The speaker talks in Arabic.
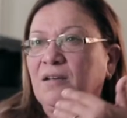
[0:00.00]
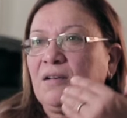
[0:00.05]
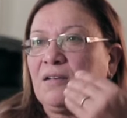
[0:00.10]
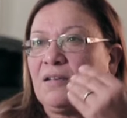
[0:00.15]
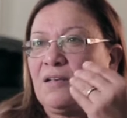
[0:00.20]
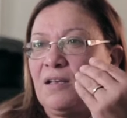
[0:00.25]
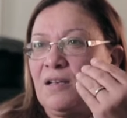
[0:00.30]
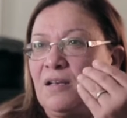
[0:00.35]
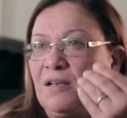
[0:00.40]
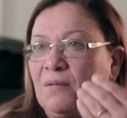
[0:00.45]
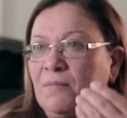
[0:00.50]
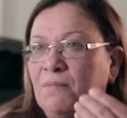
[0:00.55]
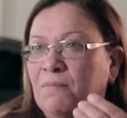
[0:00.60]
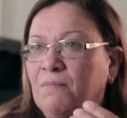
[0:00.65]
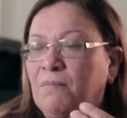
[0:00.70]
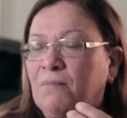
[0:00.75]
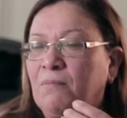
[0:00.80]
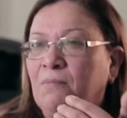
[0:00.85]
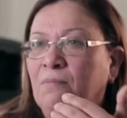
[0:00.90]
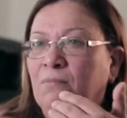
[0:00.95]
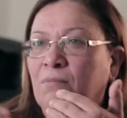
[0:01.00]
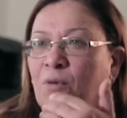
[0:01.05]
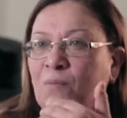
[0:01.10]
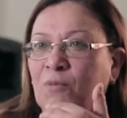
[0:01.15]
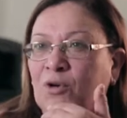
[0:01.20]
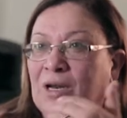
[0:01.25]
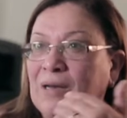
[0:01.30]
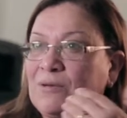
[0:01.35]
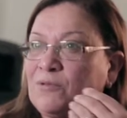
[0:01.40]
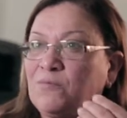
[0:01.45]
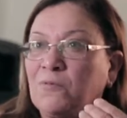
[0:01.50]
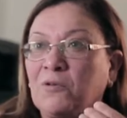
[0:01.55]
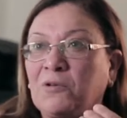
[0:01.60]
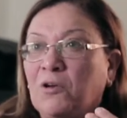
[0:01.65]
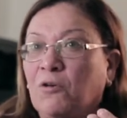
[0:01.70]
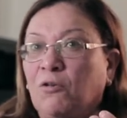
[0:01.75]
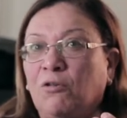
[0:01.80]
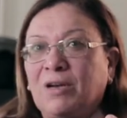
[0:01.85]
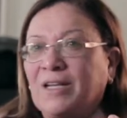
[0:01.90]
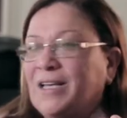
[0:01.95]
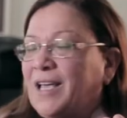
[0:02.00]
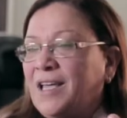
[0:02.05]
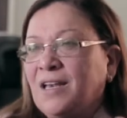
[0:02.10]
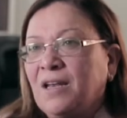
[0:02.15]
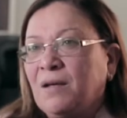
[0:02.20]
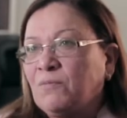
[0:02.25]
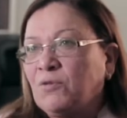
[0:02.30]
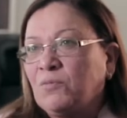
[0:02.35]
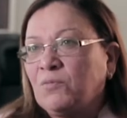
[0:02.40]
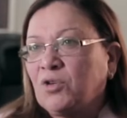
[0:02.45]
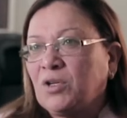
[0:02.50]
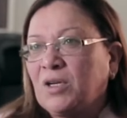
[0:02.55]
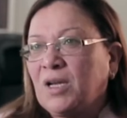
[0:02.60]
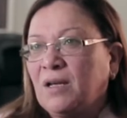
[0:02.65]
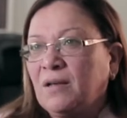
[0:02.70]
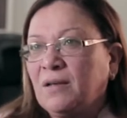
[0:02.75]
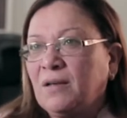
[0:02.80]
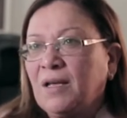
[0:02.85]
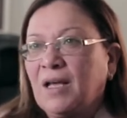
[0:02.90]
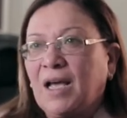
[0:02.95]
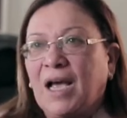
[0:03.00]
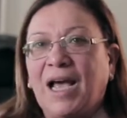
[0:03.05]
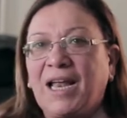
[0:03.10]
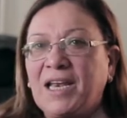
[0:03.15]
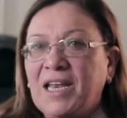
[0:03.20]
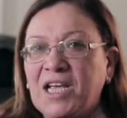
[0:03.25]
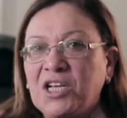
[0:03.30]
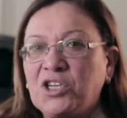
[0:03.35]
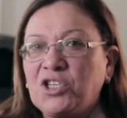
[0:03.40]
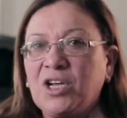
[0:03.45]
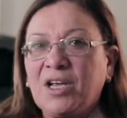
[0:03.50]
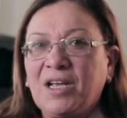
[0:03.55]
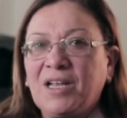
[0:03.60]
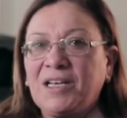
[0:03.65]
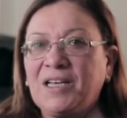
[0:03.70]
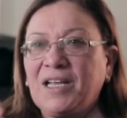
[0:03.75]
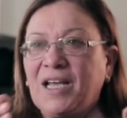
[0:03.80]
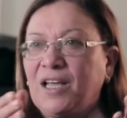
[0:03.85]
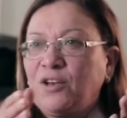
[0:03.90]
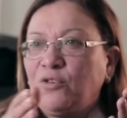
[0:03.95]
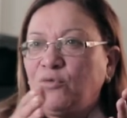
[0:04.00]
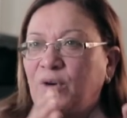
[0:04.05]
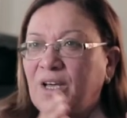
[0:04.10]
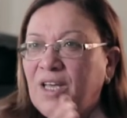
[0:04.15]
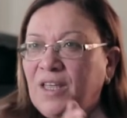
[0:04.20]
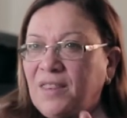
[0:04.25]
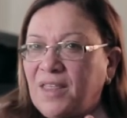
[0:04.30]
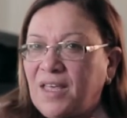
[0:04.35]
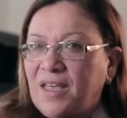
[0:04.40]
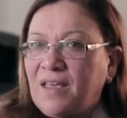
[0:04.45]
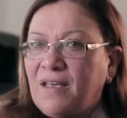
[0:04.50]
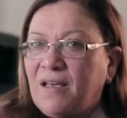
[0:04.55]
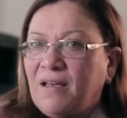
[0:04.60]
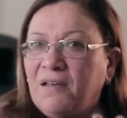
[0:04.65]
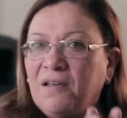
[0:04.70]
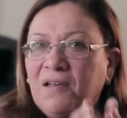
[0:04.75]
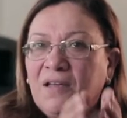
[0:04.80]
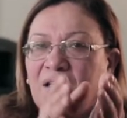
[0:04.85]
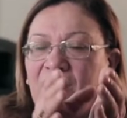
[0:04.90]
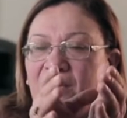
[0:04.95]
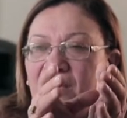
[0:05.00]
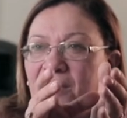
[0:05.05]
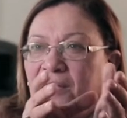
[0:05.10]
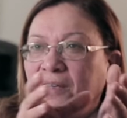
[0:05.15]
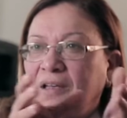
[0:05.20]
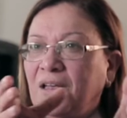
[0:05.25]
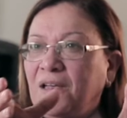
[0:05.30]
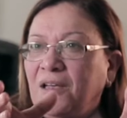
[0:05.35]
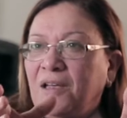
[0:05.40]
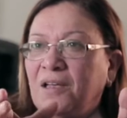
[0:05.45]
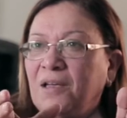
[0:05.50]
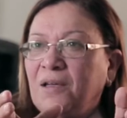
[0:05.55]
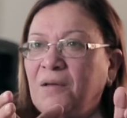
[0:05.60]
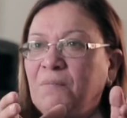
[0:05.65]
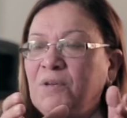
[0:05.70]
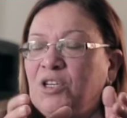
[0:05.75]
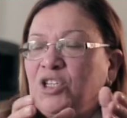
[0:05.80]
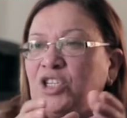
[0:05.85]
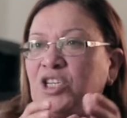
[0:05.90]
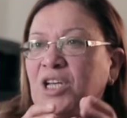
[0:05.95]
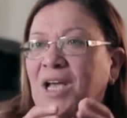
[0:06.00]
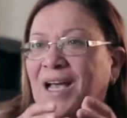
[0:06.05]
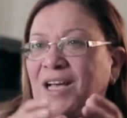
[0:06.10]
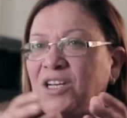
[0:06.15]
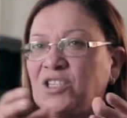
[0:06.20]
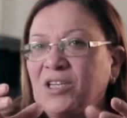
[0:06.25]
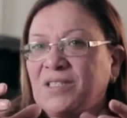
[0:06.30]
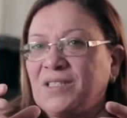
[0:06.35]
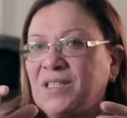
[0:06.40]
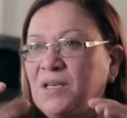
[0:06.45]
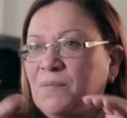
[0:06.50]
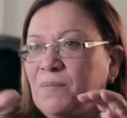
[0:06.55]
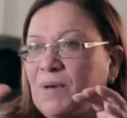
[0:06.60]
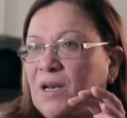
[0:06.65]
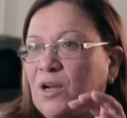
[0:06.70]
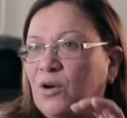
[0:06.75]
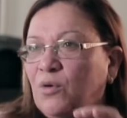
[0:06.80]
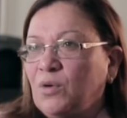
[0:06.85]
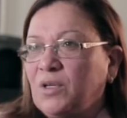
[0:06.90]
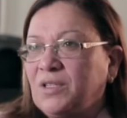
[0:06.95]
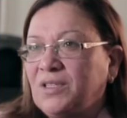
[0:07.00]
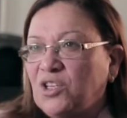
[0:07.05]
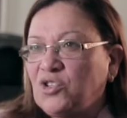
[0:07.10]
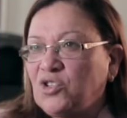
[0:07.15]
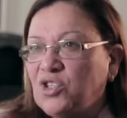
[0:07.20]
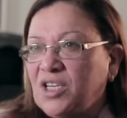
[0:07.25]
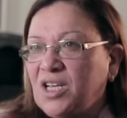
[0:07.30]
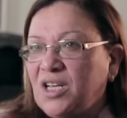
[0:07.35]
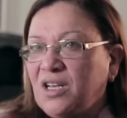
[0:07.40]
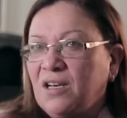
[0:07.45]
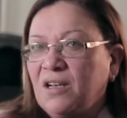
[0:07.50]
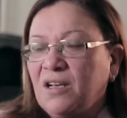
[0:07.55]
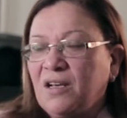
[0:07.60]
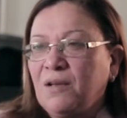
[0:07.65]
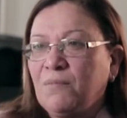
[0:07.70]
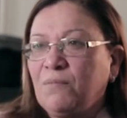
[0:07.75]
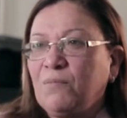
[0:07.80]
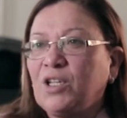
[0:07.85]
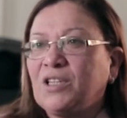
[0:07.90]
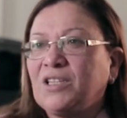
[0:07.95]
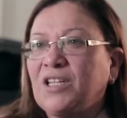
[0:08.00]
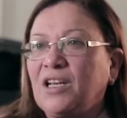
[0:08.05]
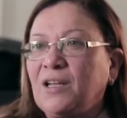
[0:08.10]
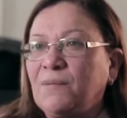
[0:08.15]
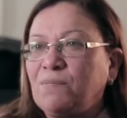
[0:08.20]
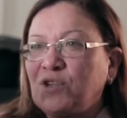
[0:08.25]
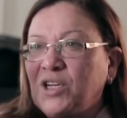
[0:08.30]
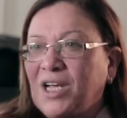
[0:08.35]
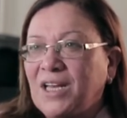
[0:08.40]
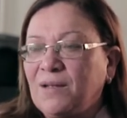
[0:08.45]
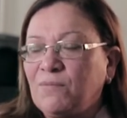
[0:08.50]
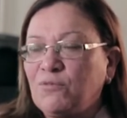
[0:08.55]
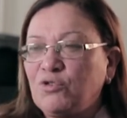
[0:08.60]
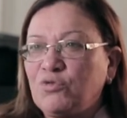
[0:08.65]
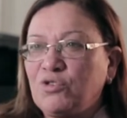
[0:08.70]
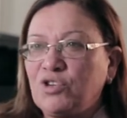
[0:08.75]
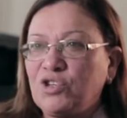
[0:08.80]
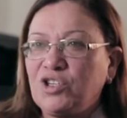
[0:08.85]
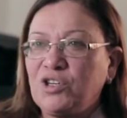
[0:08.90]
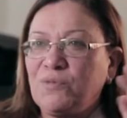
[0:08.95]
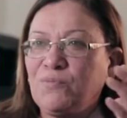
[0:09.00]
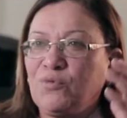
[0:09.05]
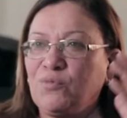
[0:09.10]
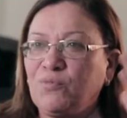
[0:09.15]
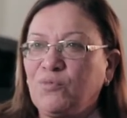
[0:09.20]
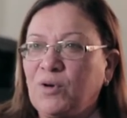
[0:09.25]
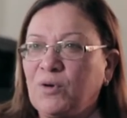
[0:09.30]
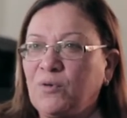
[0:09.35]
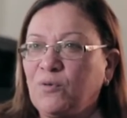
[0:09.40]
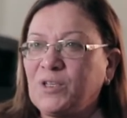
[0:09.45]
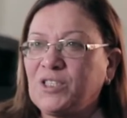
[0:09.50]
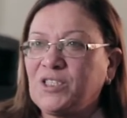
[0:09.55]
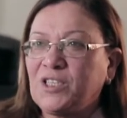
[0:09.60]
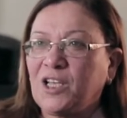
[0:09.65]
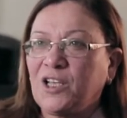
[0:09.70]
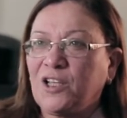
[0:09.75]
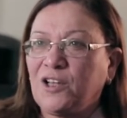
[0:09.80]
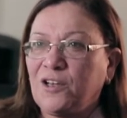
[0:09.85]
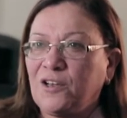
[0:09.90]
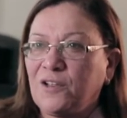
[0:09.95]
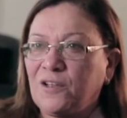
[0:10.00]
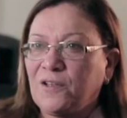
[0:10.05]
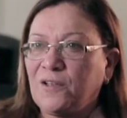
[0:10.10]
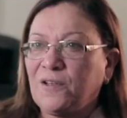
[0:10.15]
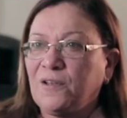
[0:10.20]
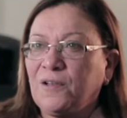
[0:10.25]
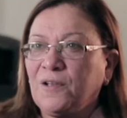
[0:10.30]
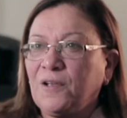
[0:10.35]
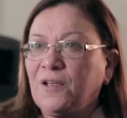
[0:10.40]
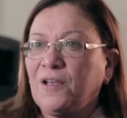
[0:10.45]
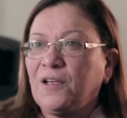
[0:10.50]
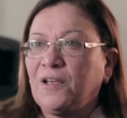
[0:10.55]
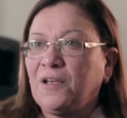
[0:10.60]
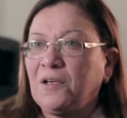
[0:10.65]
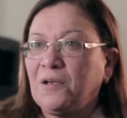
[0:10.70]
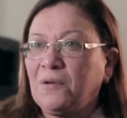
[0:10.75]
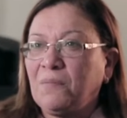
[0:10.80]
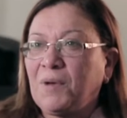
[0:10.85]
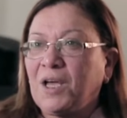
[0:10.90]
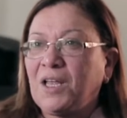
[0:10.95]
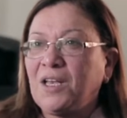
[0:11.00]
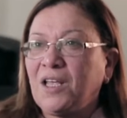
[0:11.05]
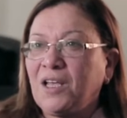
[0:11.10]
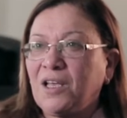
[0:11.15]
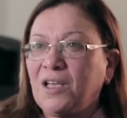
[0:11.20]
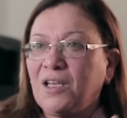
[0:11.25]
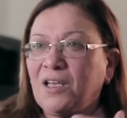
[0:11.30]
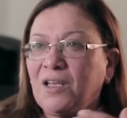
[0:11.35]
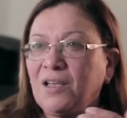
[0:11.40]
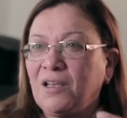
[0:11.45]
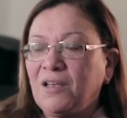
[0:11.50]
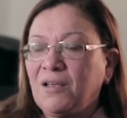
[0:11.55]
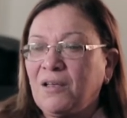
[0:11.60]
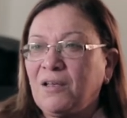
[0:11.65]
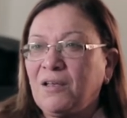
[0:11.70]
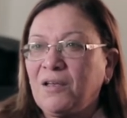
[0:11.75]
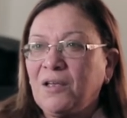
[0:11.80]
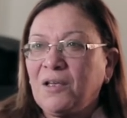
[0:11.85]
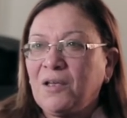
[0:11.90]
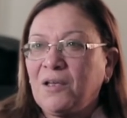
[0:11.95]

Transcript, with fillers: آه، ممكن مش ممكن نقول لك انا ممكنه علاش لانه هذه آه، مش حاجه صعيبه راهو التسجيل ما يتطلبش احنا مش نجيبوا وسائل آه، معناها